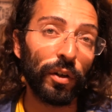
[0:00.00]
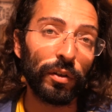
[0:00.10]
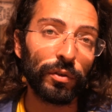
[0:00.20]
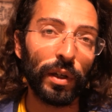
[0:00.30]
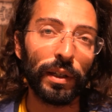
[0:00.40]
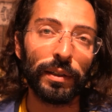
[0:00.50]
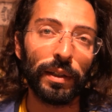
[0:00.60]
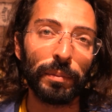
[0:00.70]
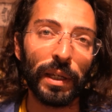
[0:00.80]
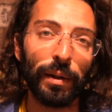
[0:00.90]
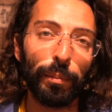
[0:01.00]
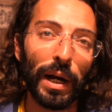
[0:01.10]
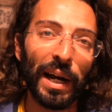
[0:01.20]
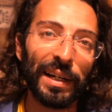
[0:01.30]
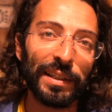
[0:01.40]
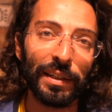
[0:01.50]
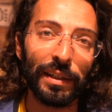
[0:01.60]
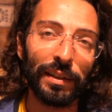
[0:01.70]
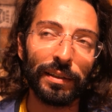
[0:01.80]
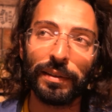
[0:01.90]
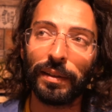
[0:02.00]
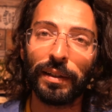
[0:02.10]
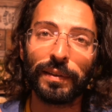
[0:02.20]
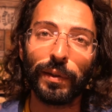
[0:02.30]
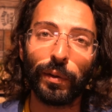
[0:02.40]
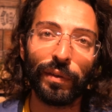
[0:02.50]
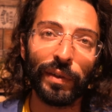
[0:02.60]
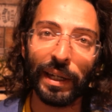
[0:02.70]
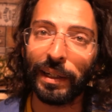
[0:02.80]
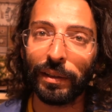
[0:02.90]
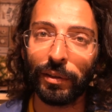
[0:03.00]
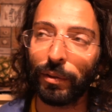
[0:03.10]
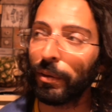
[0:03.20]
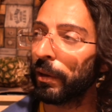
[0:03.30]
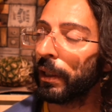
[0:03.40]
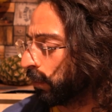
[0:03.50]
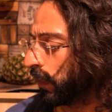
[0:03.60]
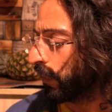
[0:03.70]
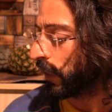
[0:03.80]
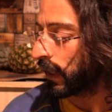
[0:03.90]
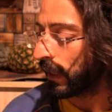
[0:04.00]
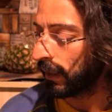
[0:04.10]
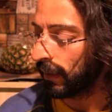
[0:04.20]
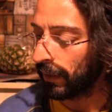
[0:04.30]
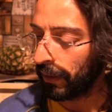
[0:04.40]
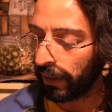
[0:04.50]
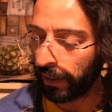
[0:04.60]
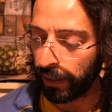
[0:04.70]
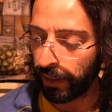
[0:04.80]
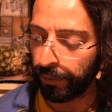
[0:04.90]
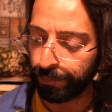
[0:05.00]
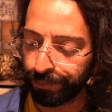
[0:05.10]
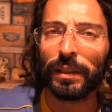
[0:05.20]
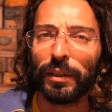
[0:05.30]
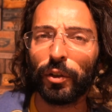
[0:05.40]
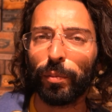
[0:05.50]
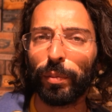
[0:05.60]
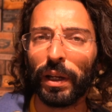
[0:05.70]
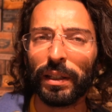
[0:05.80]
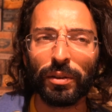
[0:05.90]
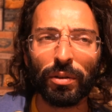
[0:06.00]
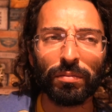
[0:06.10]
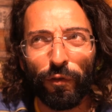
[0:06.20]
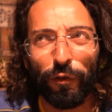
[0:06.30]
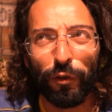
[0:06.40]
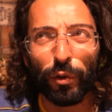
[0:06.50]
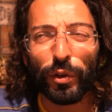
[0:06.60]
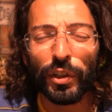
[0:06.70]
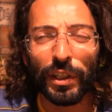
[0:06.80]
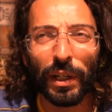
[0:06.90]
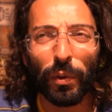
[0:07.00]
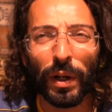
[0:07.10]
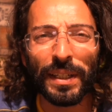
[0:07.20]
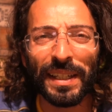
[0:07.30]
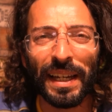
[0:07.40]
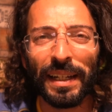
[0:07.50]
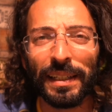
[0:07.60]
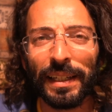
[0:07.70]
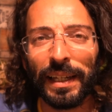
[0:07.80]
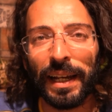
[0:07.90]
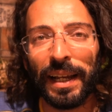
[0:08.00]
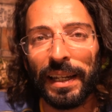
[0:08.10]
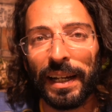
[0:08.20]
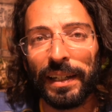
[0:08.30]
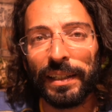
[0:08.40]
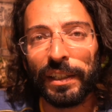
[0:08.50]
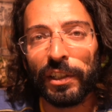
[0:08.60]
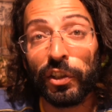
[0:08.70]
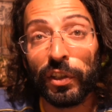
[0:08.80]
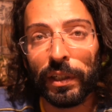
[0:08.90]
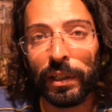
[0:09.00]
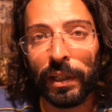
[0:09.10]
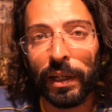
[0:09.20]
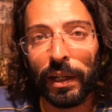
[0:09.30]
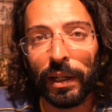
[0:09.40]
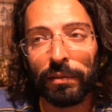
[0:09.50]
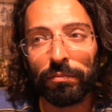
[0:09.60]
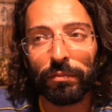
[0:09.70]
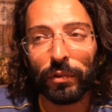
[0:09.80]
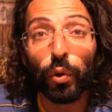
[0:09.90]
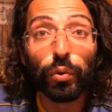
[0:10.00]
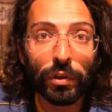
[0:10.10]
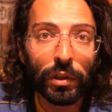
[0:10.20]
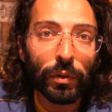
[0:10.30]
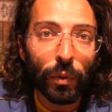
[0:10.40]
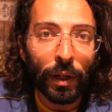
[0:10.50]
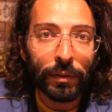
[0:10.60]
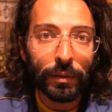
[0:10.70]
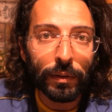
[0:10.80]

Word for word: no? cioè la mia base, la, la zona Veneto, mi fa sentire incompleto, forse quasi anche alla ricerca continua